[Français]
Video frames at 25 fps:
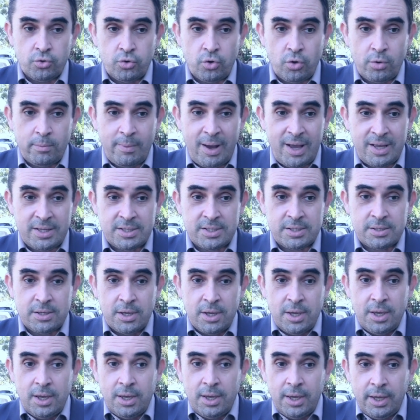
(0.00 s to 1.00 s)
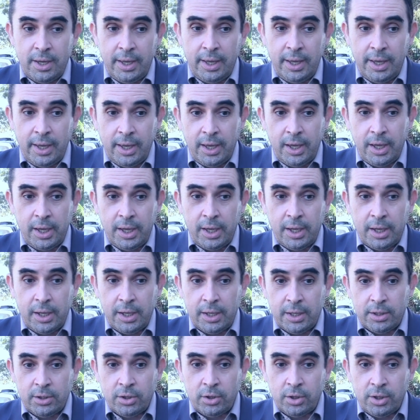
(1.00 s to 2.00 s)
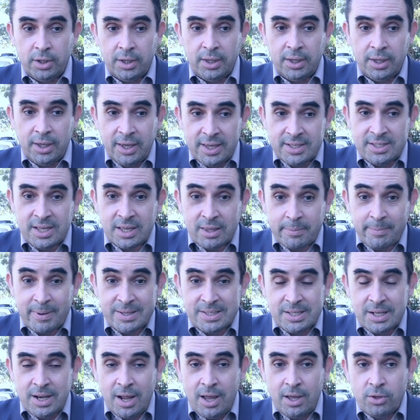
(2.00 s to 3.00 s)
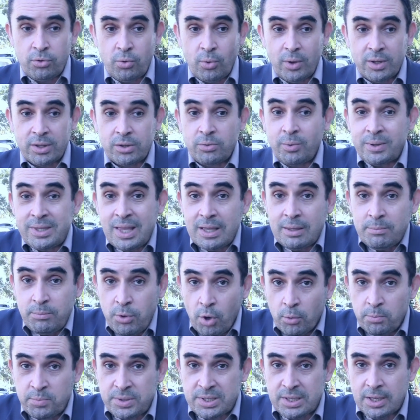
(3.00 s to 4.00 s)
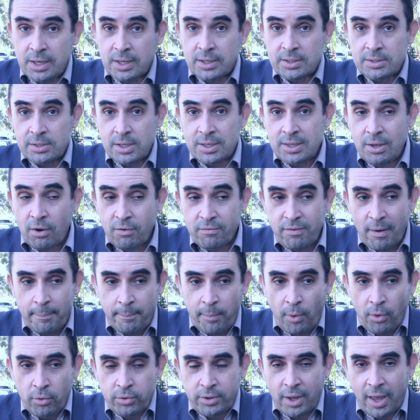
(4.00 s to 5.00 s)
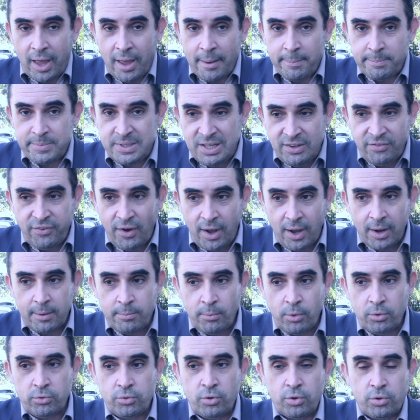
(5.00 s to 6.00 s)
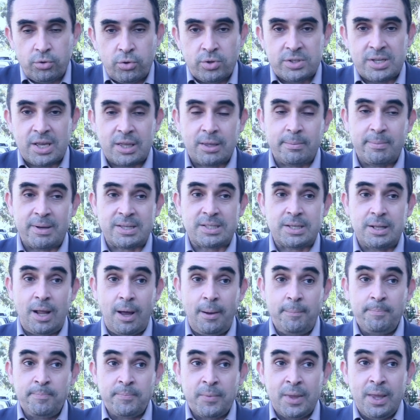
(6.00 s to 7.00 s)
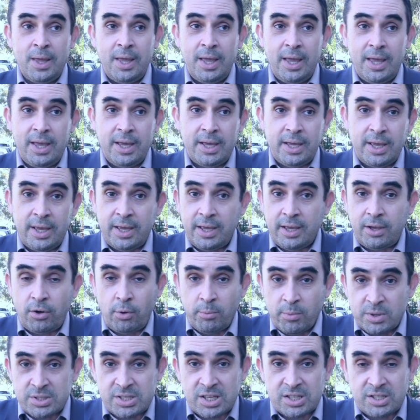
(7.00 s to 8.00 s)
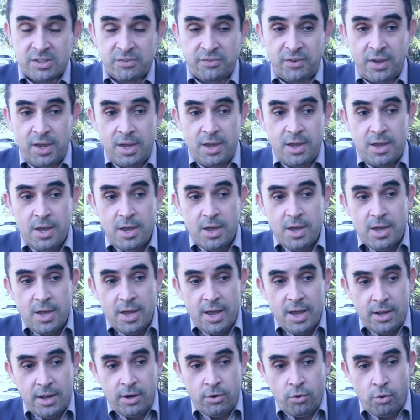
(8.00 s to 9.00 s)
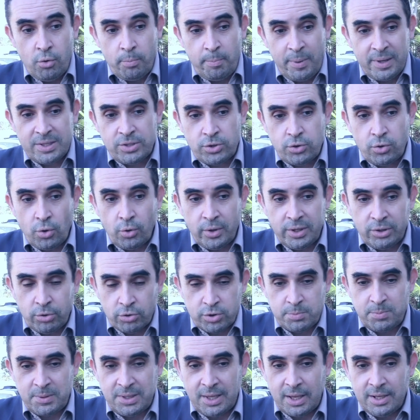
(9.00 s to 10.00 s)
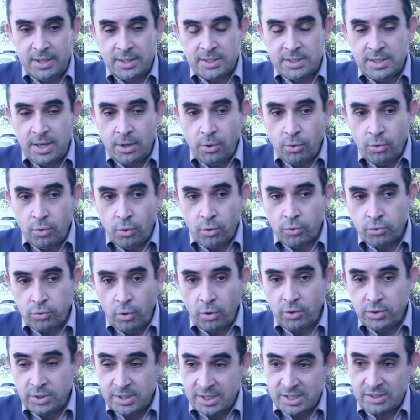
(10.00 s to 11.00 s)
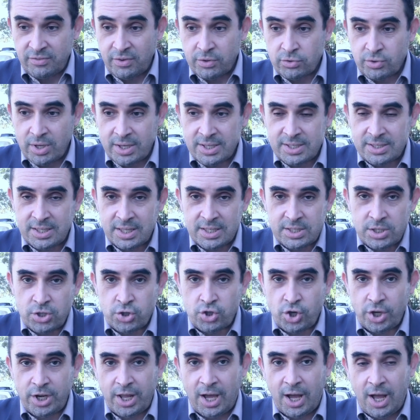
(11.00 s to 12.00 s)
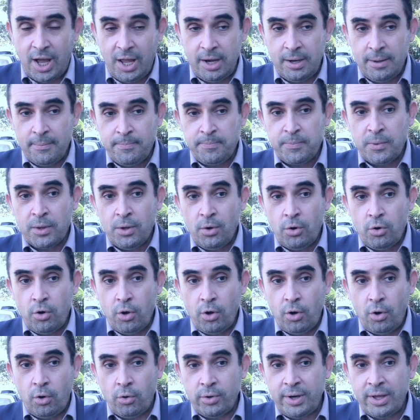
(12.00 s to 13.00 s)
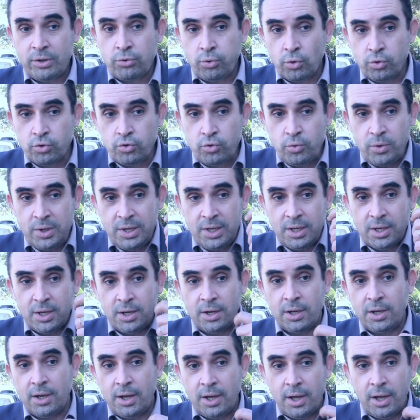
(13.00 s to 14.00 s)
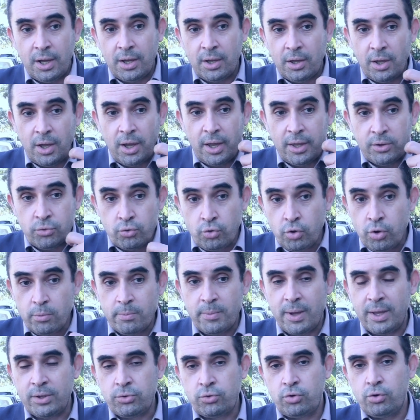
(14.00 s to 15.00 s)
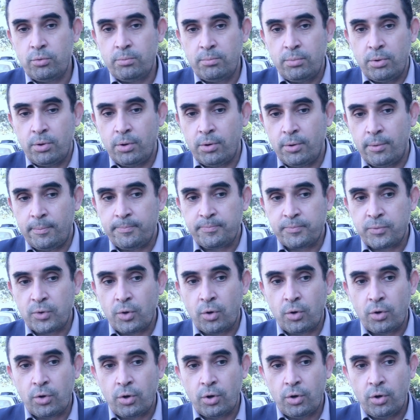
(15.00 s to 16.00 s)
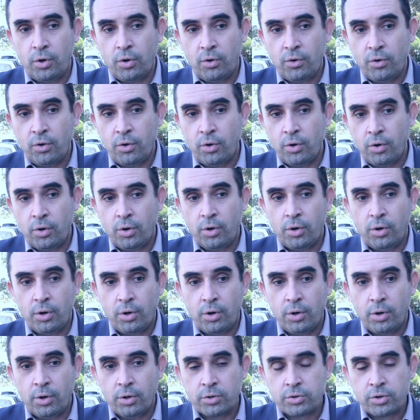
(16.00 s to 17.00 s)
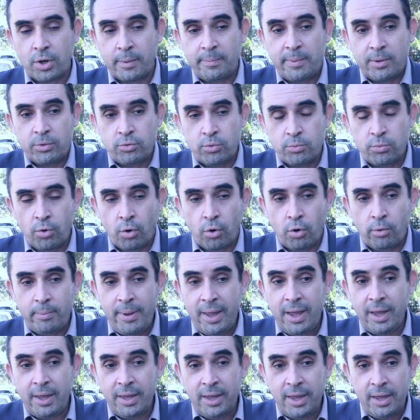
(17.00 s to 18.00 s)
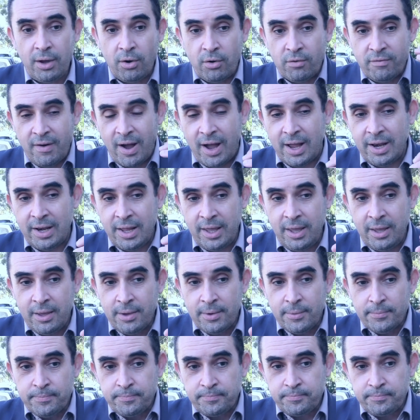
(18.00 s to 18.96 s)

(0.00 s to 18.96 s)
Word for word: d'une masse, et, cette masse-là doit, doit, être biopsiée, c'est-à-dire on va prendre un petit fragment de, cette masse-là. Et comment ça se fait Le patient est hospitalisé, on l'endort, ça se fait sous anesthésie générale. on introduit euh, un tube, un tube, euh, donc, euh, ce qu'on le tube de Robert, et on va aller